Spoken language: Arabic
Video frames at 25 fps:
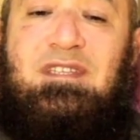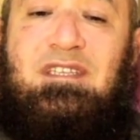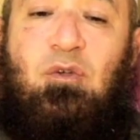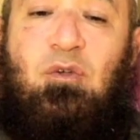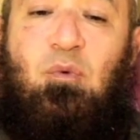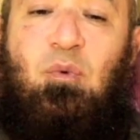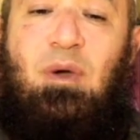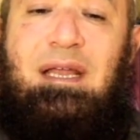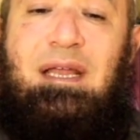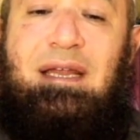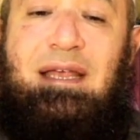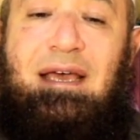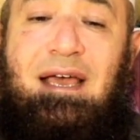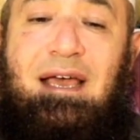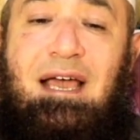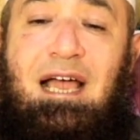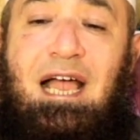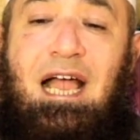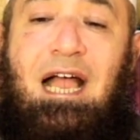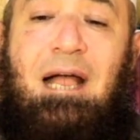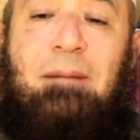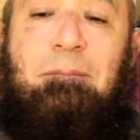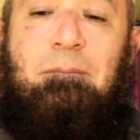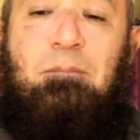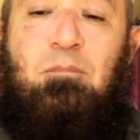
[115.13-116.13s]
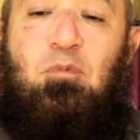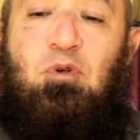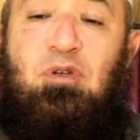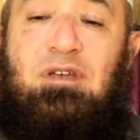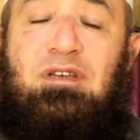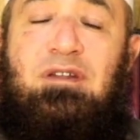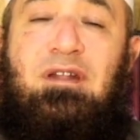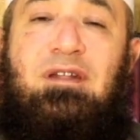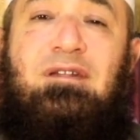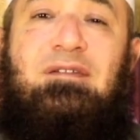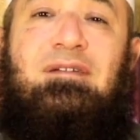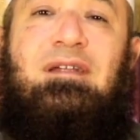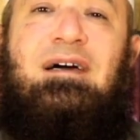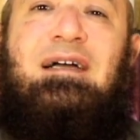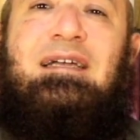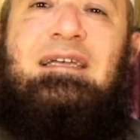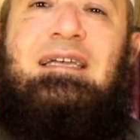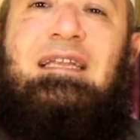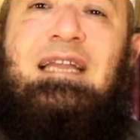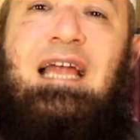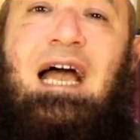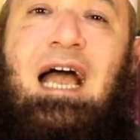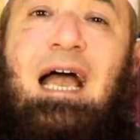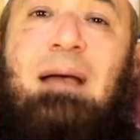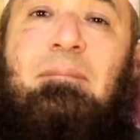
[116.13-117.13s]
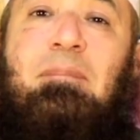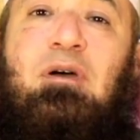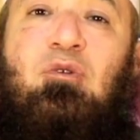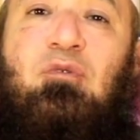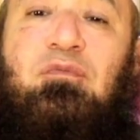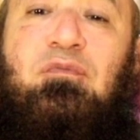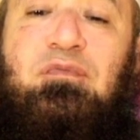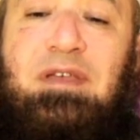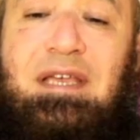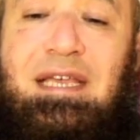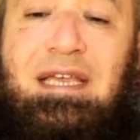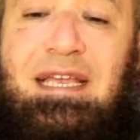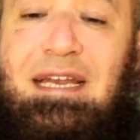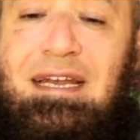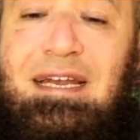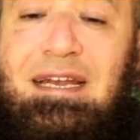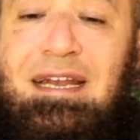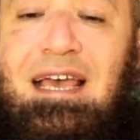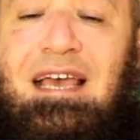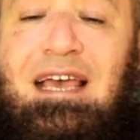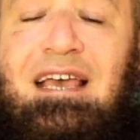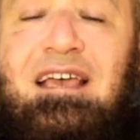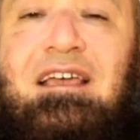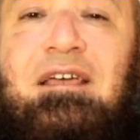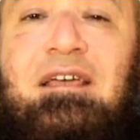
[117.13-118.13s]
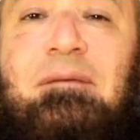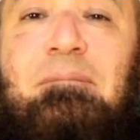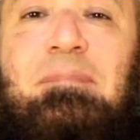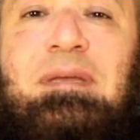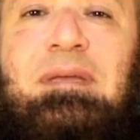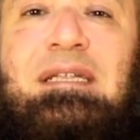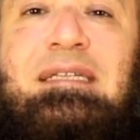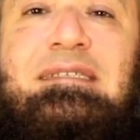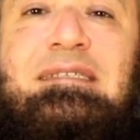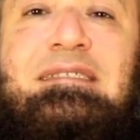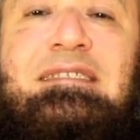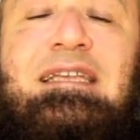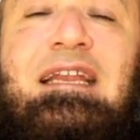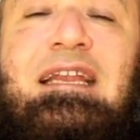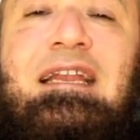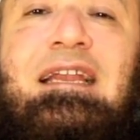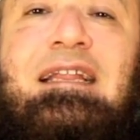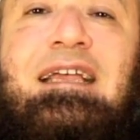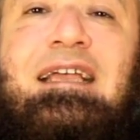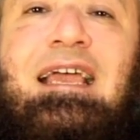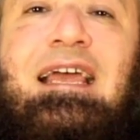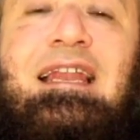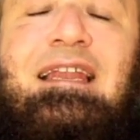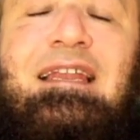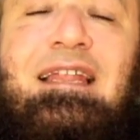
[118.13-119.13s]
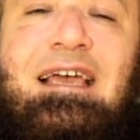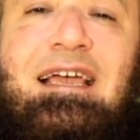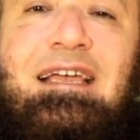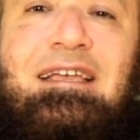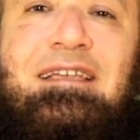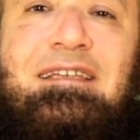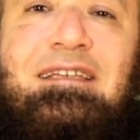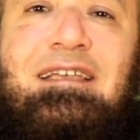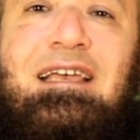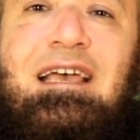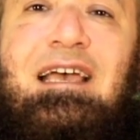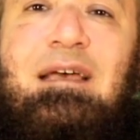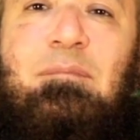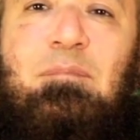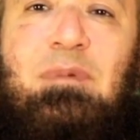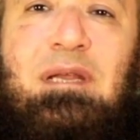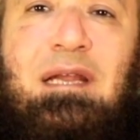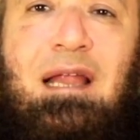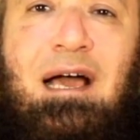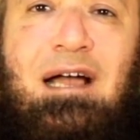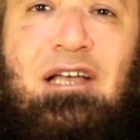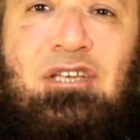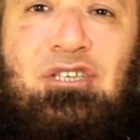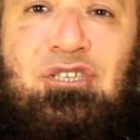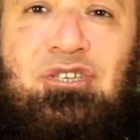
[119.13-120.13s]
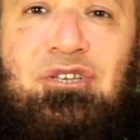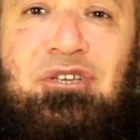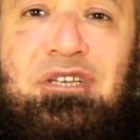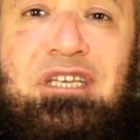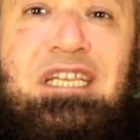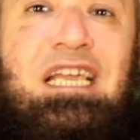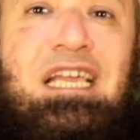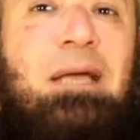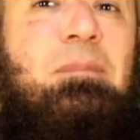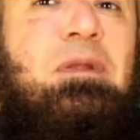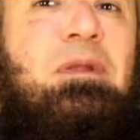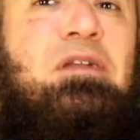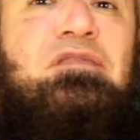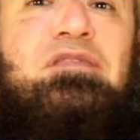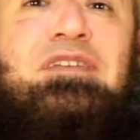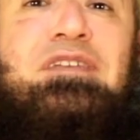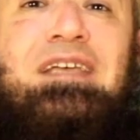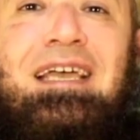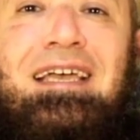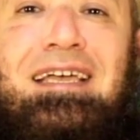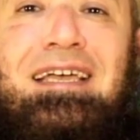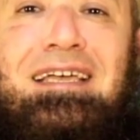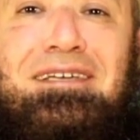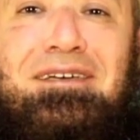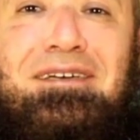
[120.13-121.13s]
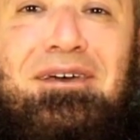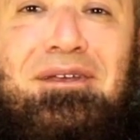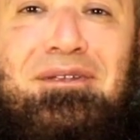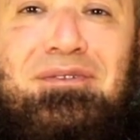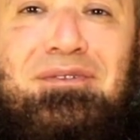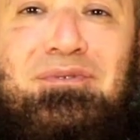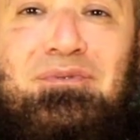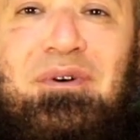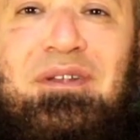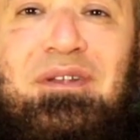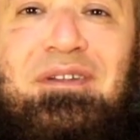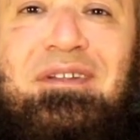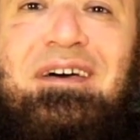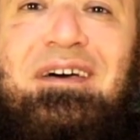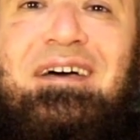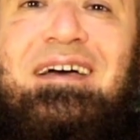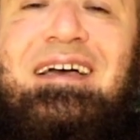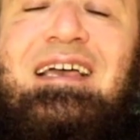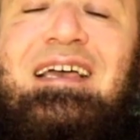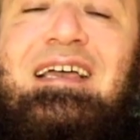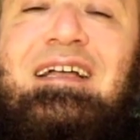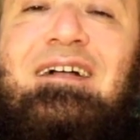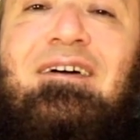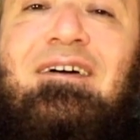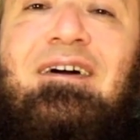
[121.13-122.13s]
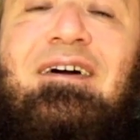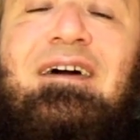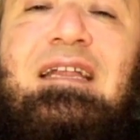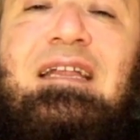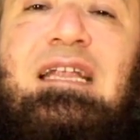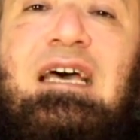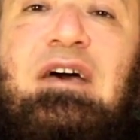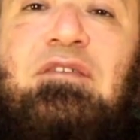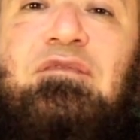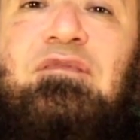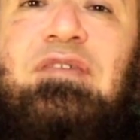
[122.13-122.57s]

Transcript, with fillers: ولا أحب إلى الله العمل فيهن من تلك الأيام العشر نعمل فيها إيه يا رسول الله قال